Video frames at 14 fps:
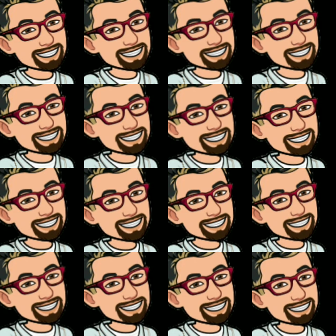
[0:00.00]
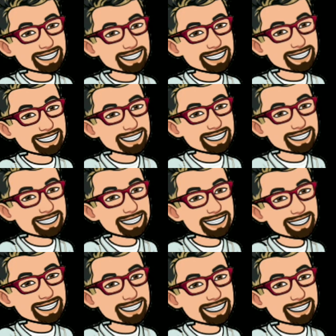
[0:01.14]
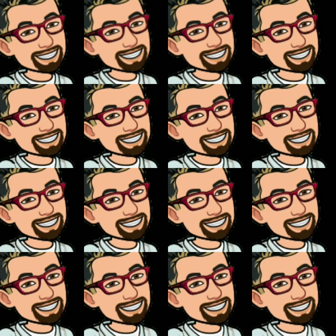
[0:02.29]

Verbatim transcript: Okay? Then balik ka na ulit doon